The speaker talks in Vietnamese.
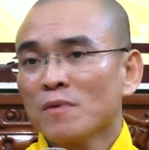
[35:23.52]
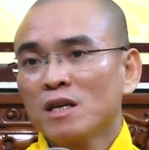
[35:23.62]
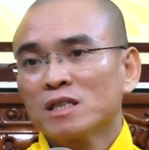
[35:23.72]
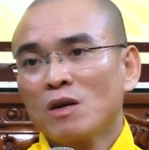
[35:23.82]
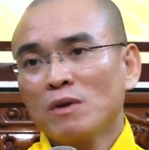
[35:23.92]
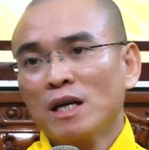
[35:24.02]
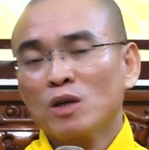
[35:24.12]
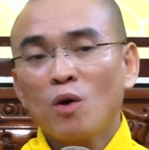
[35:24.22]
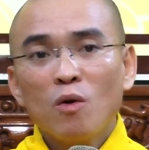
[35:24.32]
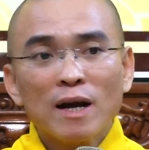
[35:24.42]
Sau này anh
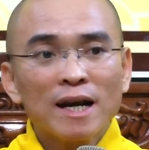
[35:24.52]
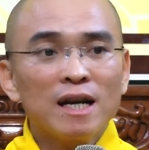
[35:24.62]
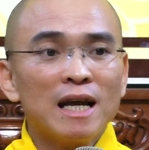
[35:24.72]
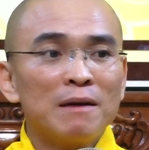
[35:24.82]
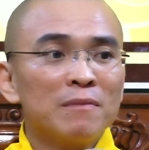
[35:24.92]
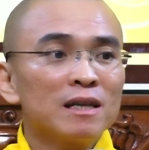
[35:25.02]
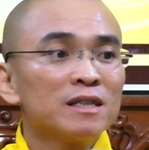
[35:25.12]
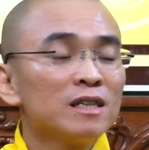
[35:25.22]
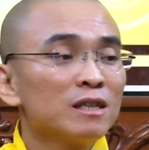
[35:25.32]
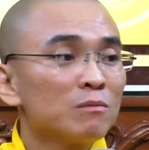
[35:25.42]
cố gắng anh làm, anh
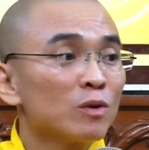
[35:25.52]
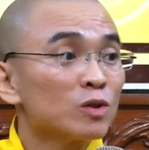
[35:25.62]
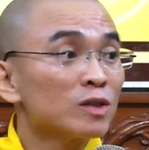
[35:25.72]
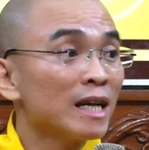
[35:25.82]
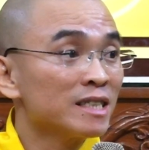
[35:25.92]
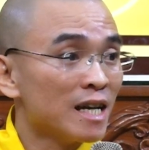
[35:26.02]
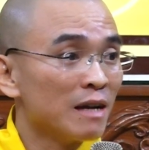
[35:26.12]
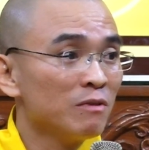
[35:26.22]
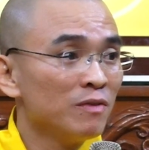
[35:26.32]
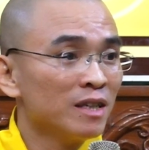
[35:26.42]
dư được một số tài
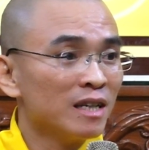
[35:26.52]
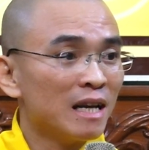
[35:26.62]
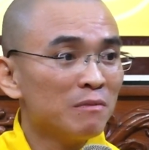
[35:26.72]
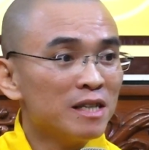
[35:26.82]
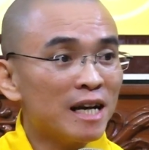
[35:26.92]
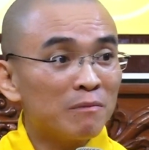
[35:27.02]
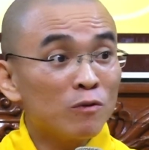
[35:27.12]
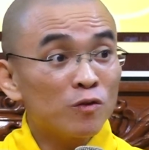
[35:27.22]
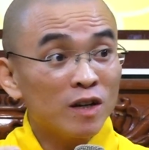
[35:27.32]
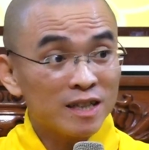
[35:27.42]
sản quý vị, anh mới dành
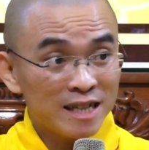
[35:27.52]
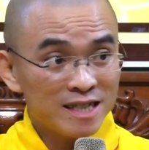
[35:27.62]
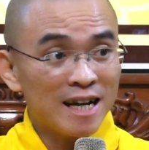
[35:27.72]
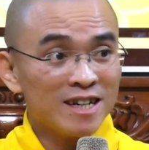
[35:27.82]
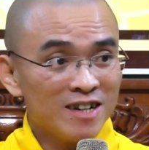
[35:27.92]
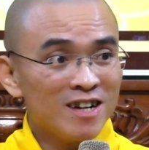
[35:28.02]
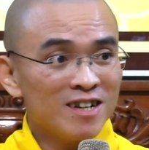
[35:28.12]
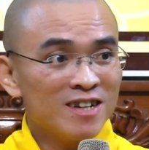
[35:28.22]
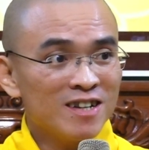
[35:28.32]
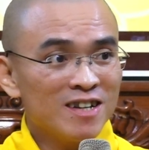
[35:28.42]
một phần tài sản đó đó,
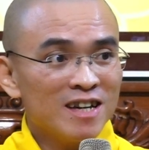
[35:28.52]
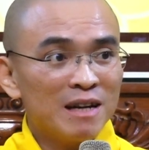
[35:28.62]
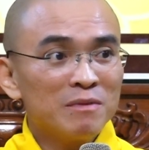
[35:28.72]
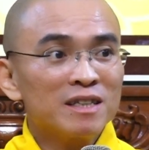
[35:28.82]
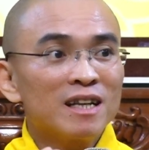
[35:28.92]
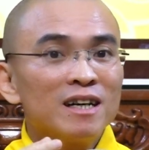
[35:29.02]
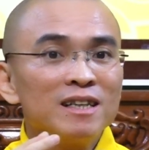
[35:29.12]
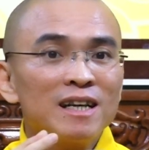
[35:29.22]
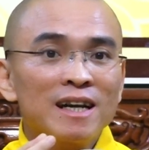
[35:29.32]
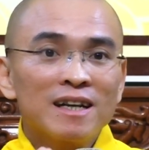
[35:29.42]
anh mới tới
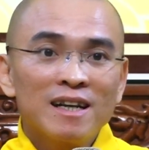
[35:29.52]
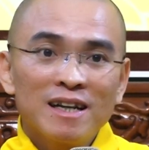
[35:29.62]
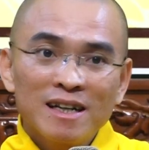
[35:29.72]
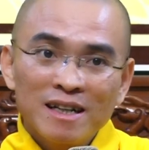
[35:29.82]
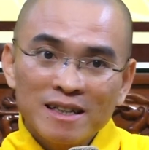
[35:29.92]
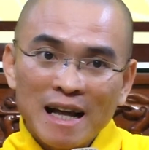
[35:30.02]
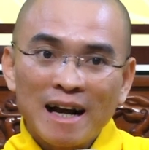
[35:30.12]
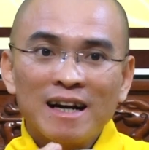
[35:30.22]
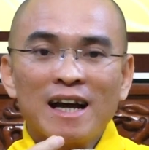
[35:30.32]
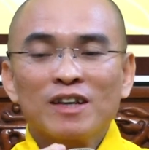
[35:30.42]
anh
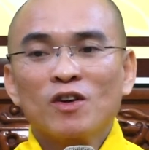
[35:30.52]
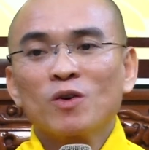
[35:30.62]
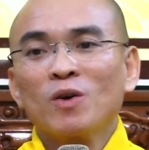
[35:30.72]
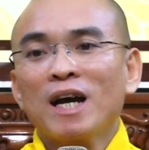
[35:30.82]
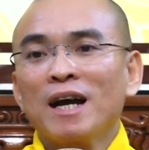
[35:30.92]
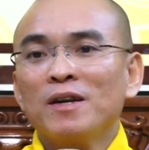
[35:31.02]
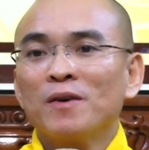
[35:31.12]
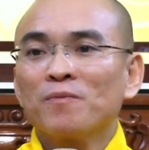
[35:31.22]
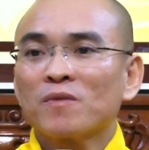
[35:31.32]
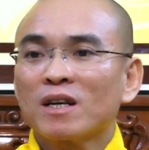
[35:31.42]
tặng lại cho cô gái đó.
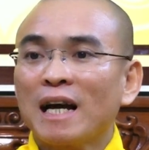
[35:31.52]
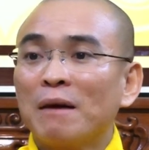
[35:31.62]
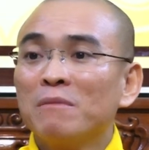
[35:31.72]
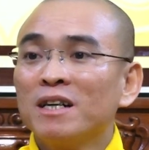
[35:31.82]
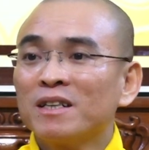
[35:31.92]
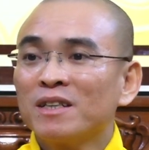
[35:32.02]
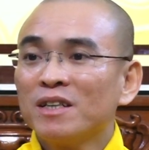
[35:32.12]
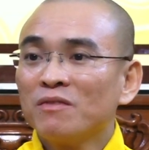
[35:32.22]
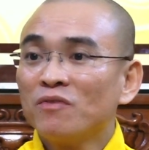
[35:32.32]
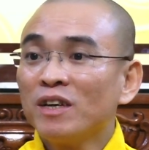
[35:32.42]
Cảm ơn
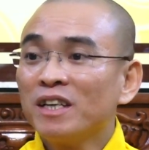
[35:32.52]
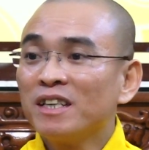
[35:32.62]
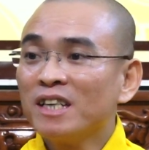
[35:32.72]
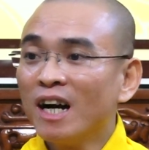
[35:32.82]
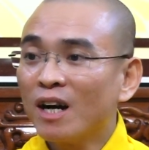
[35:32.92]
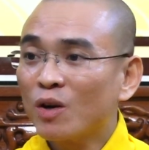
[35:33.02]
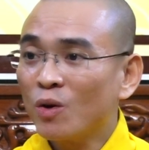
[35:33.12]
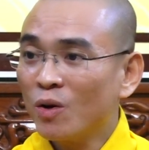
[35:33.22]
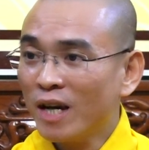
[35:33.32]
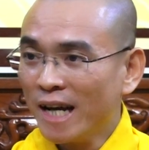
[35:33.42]
vì nhờ
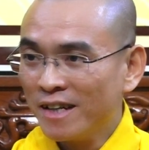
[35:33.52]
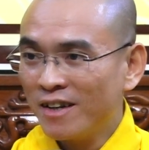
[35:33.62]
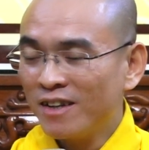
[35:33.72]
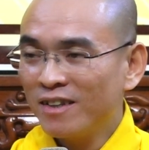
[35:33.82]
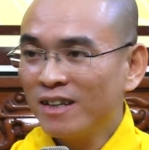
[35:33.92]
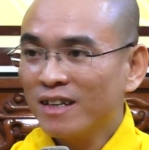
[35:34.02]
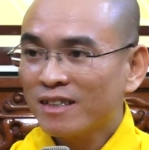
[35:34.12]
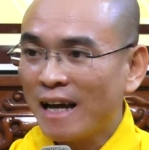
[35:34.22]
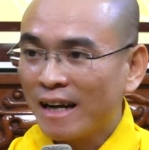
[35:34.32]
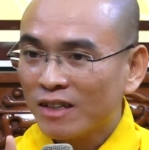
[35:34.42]
cô gái đó
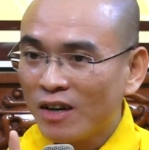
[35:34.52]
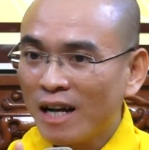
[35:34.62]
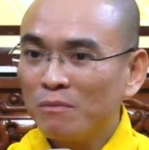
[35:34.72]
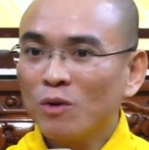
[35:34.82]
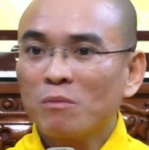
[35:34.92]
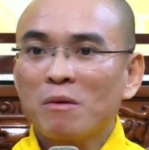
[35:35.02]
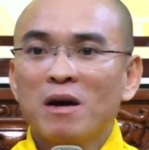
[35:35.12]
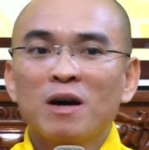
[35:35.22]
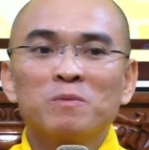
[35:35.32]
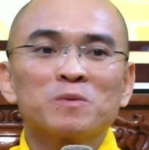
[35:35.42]
tặng cho anh một bông
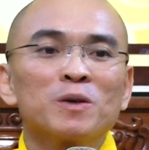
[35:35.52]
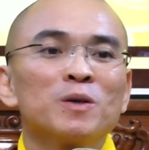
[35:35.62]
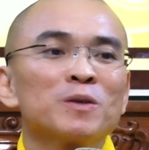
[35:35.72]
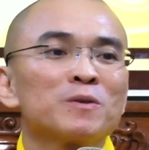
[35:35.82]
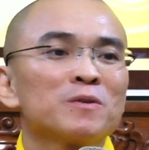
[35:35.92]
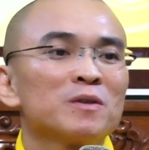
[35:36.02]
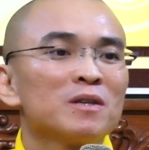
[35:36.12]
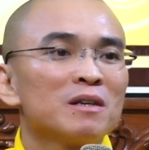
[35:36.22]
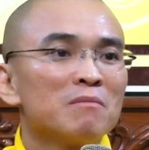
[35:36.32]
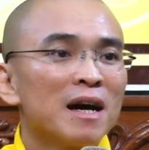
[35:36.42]
hồng thôi
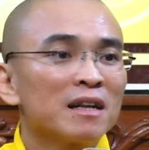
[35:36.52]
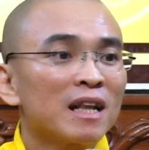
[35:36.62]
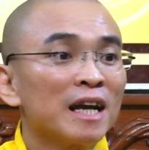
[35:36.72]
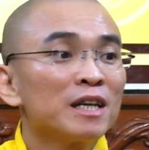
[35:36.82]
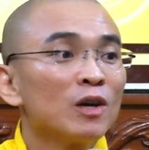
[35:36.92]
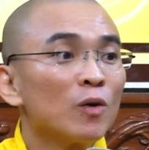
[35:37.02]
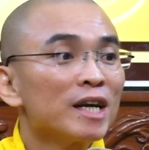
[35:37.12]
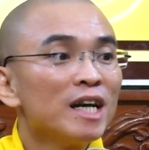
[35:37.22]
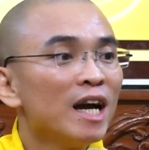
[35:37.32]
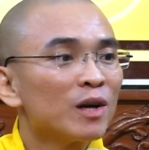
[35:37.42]
mà anh thay đổi cái
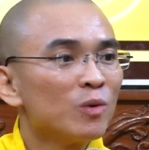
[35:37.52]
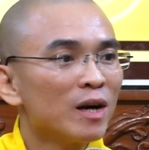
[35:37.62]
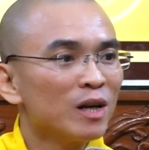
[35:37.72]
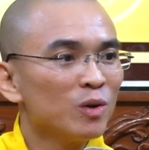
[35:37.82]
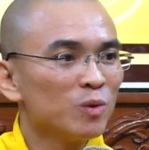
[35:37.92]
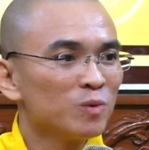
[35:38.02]
nghề của anh luôn.